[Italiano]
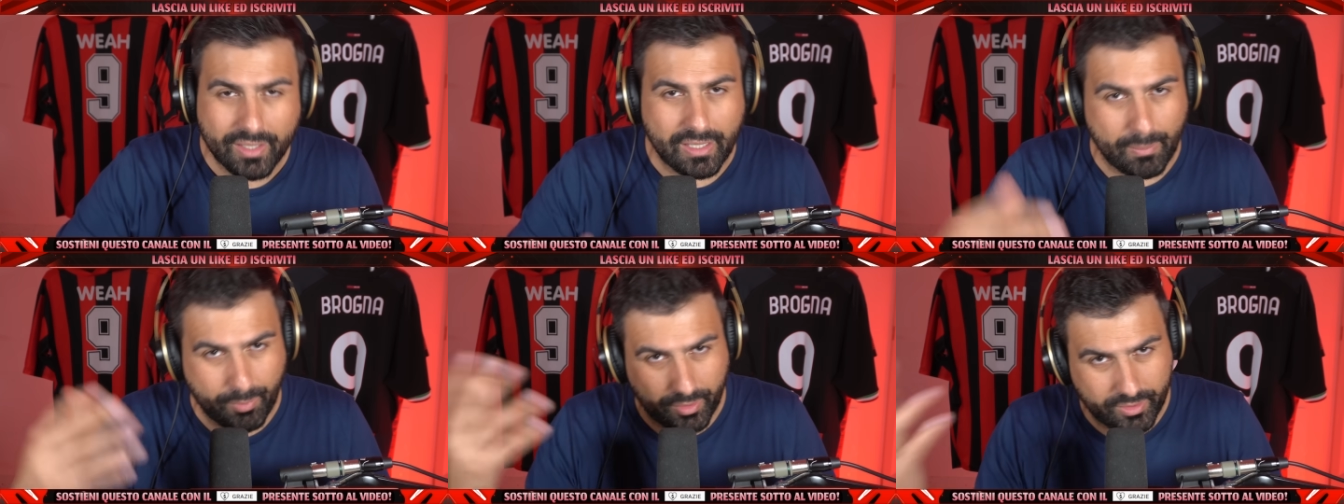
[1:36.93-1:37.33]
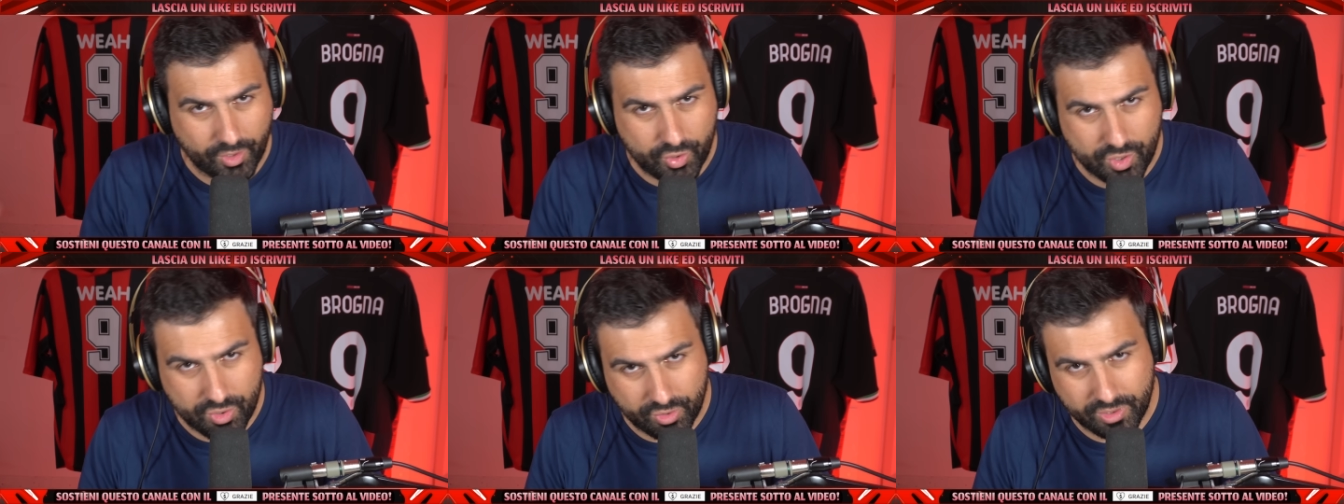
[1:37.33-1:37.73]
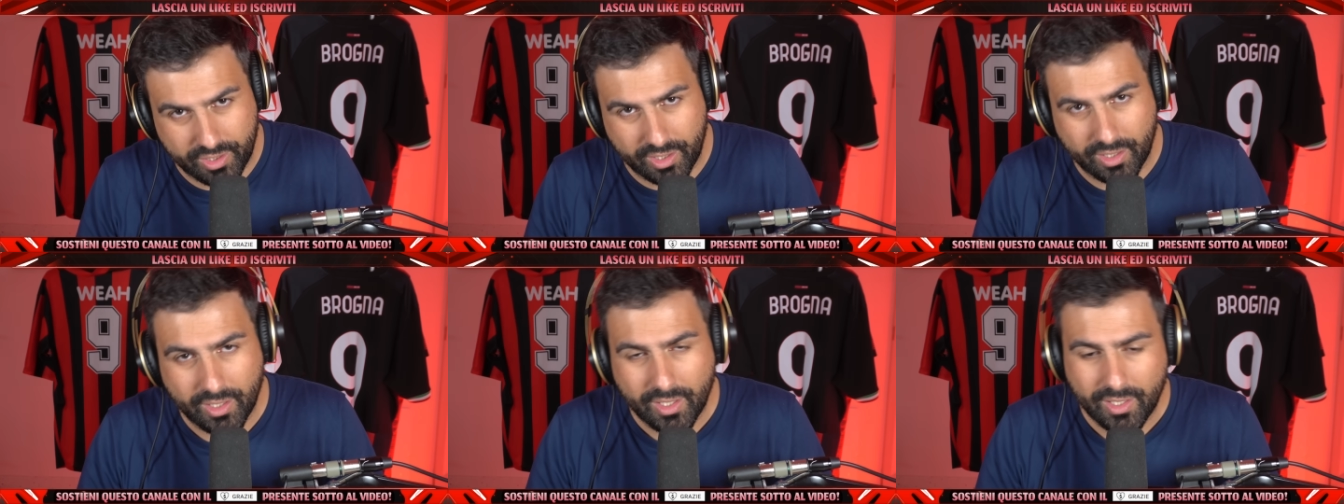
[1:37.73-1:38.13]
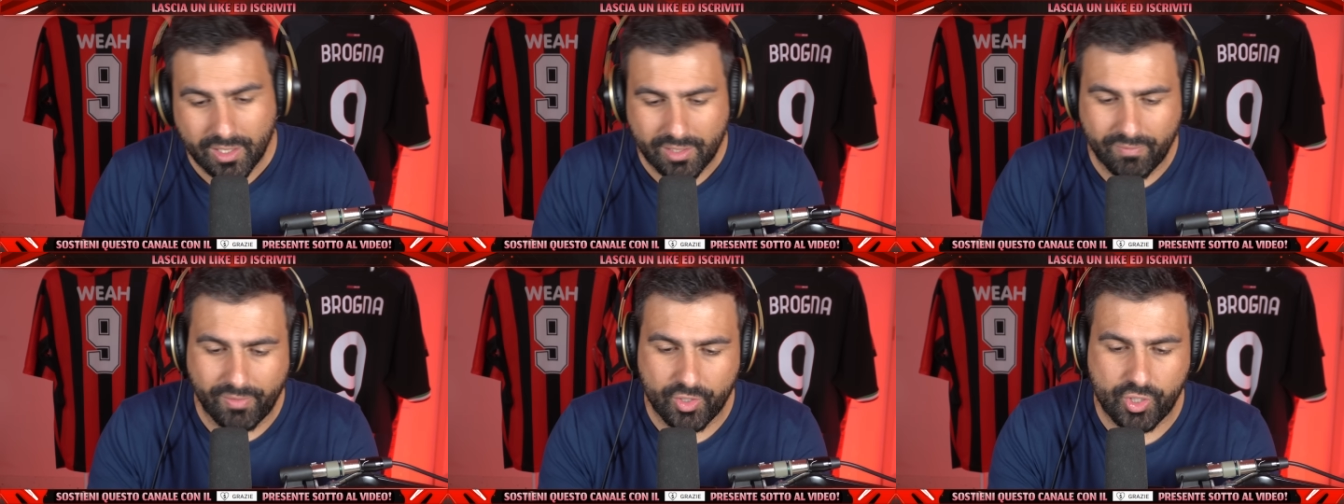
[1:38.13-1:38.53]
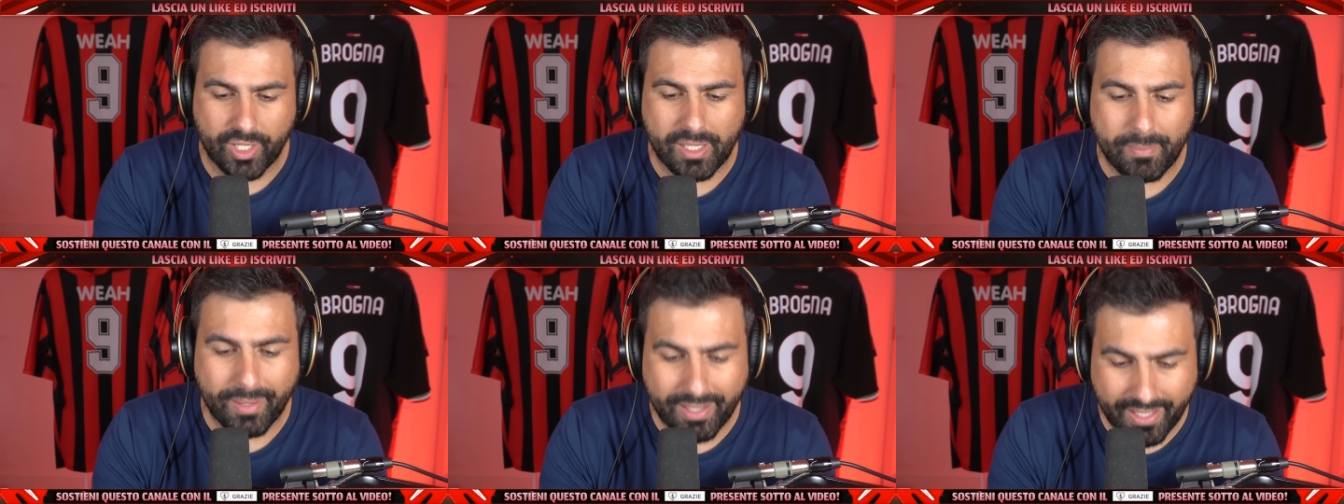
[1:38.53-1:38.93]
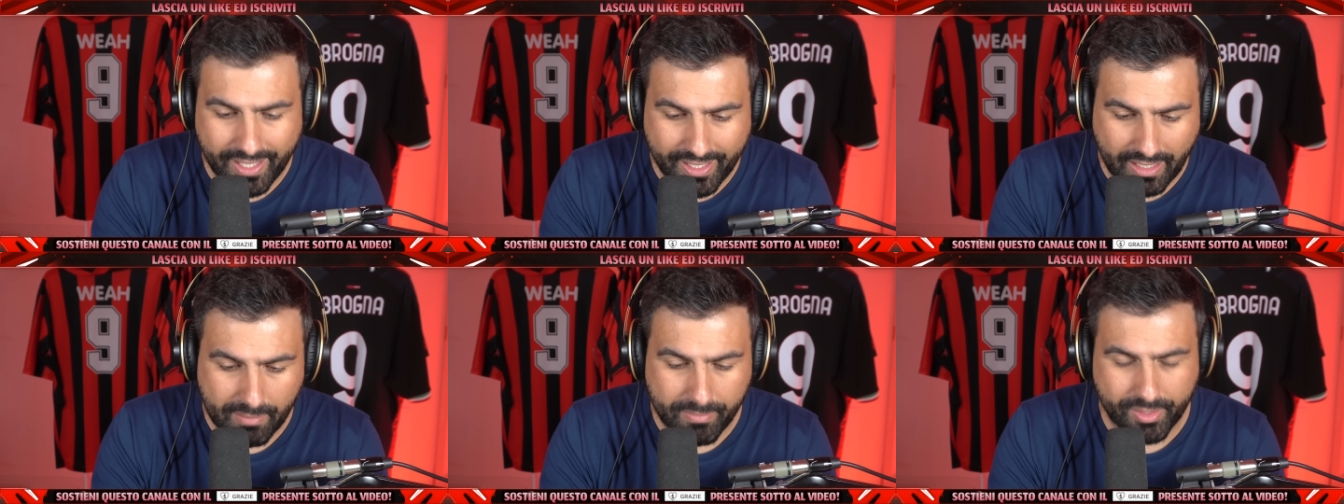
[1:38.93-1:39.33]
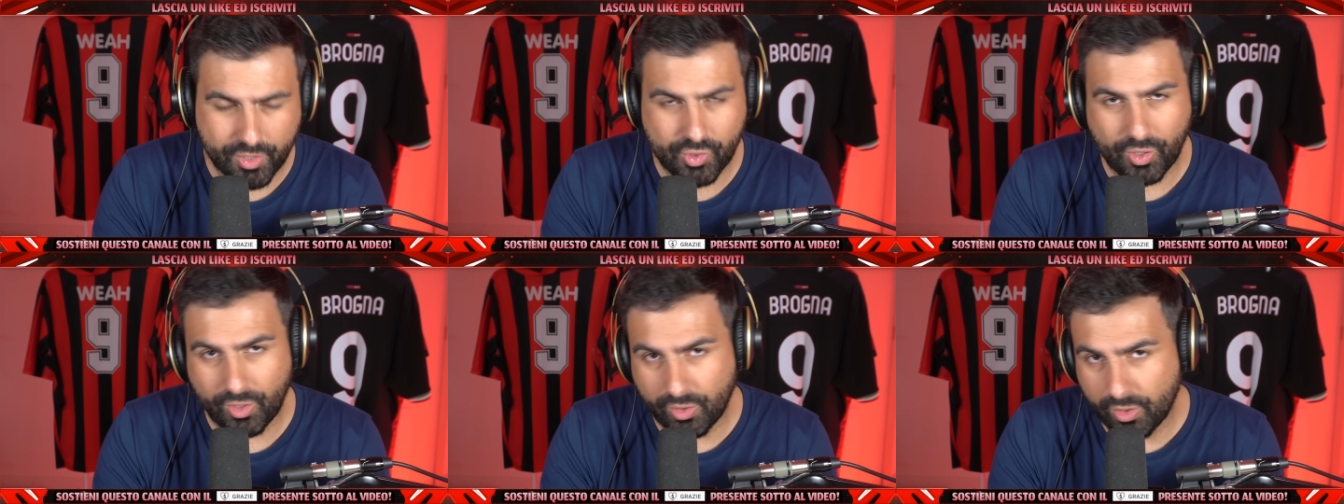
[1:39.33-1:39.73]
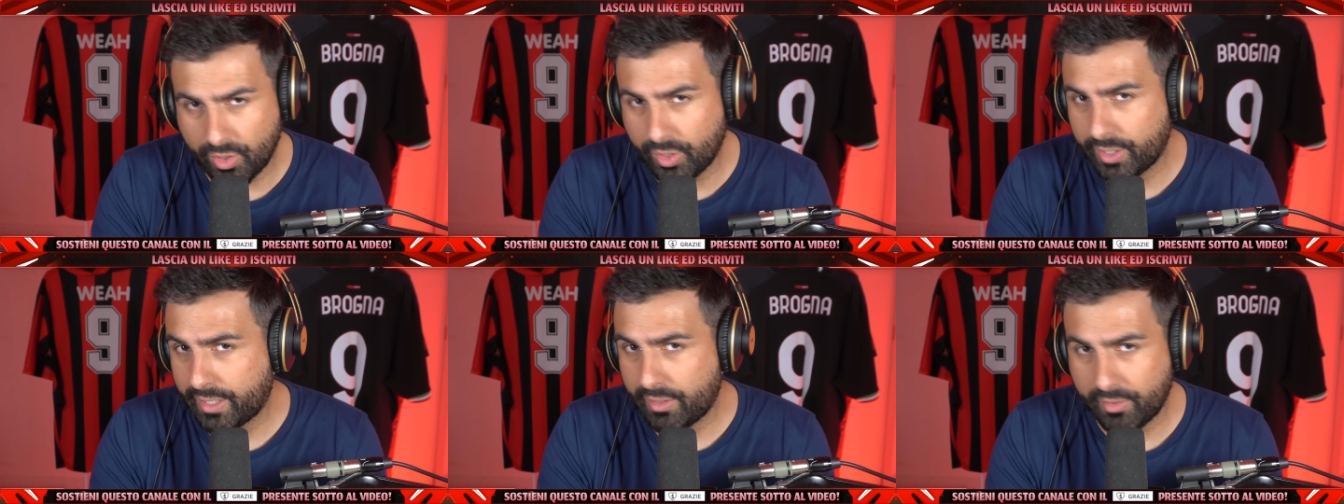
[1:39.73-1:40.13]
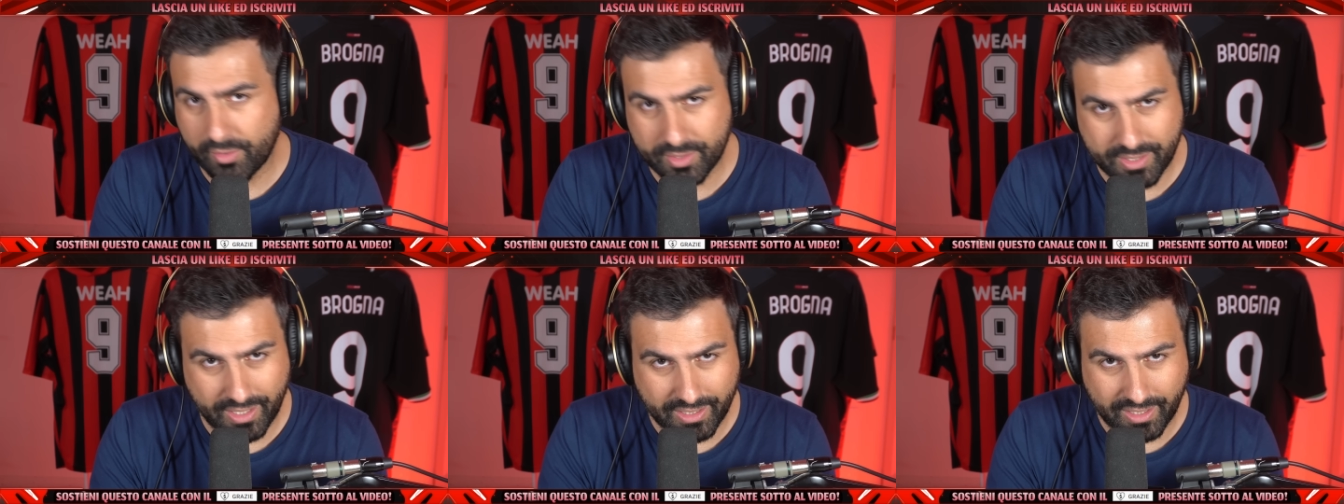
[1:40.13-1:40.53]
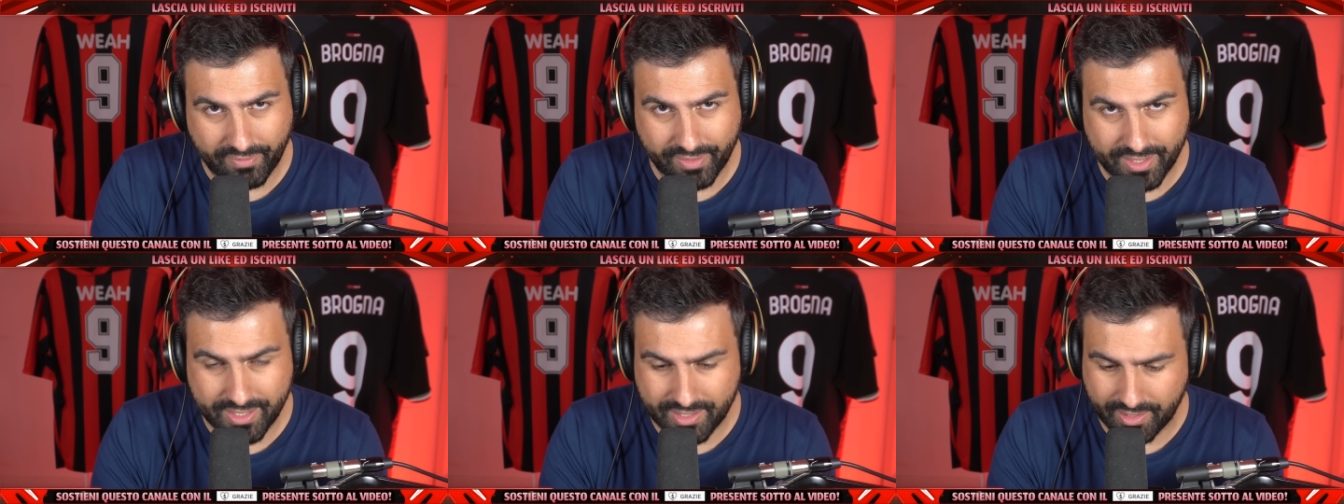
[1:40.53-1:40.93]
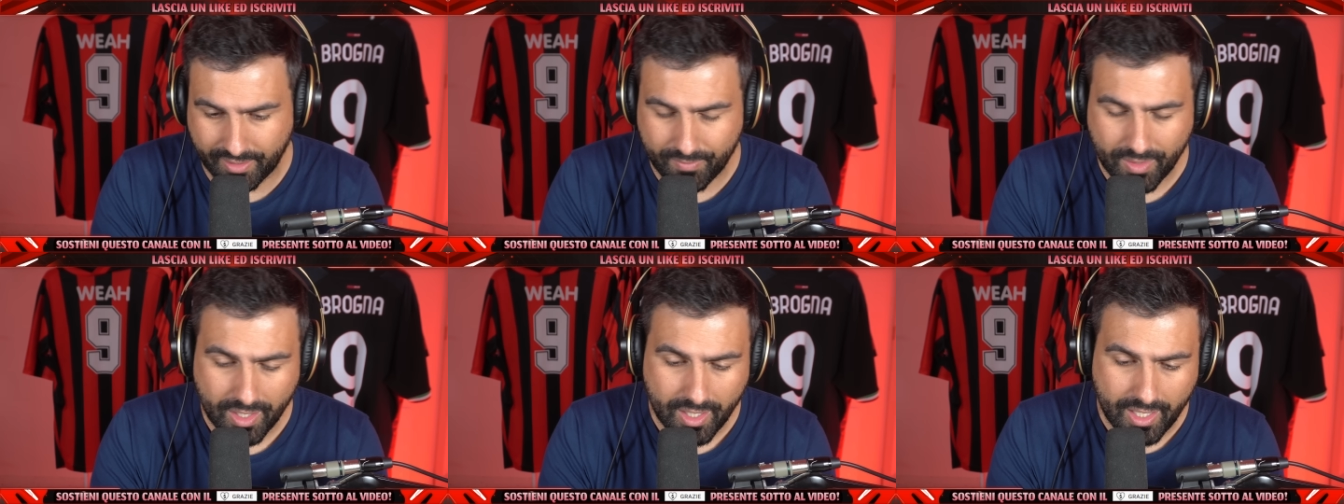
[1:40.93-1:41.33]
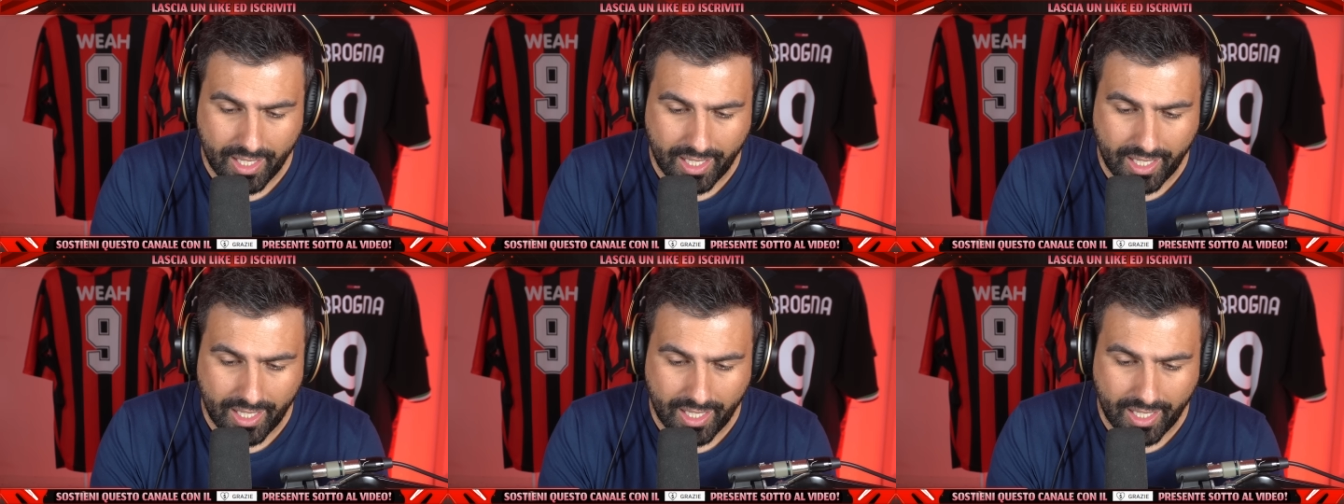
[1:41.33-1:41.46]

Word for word: che poi ha deciso di invece rimanere al Barcellona nonostante avesse